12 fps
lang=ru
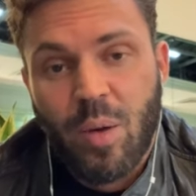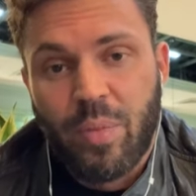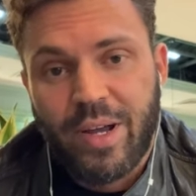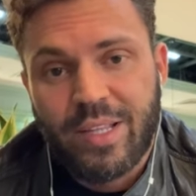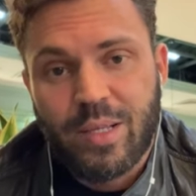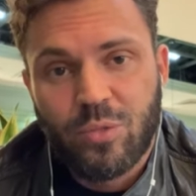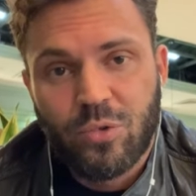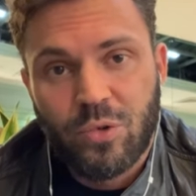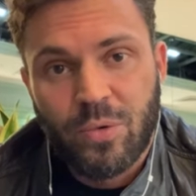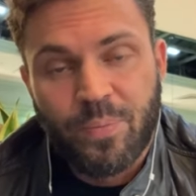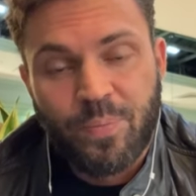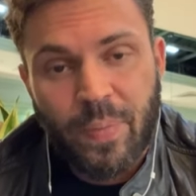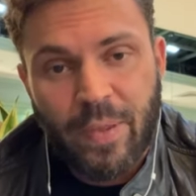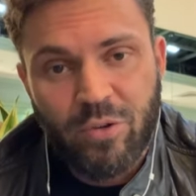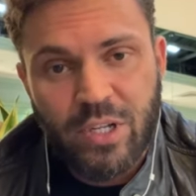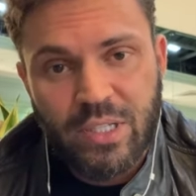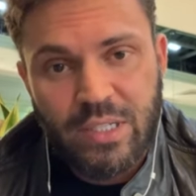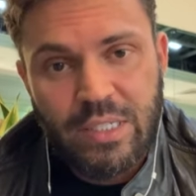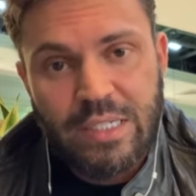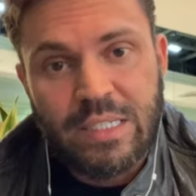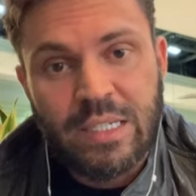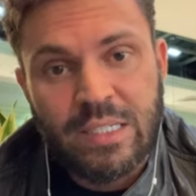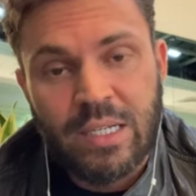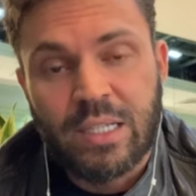Поэтому вот этот
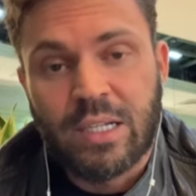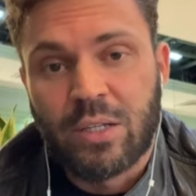детский сад,